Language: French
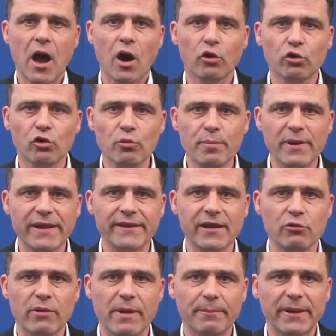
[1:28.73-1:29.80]
Alors que le PS
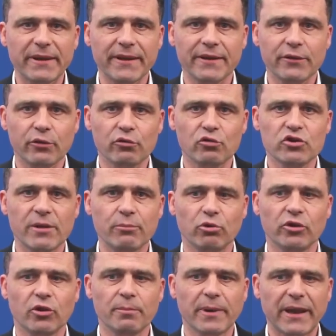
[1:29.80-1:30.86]
et l'UMP traitent ce sujet
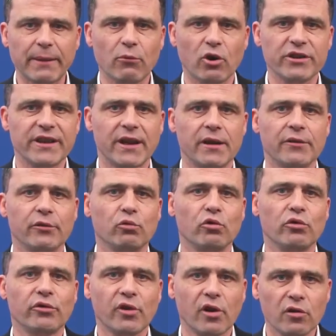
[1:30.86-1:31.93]
pourtant primordial sous
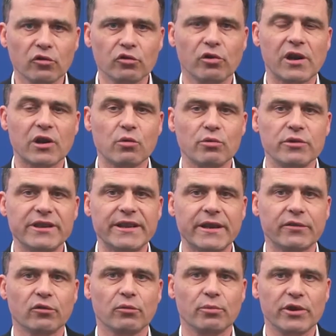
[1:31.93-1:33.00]
le seul angle de la
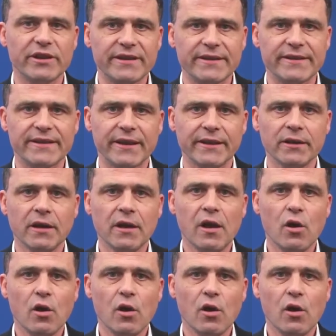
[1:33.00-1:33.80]
communication politicienne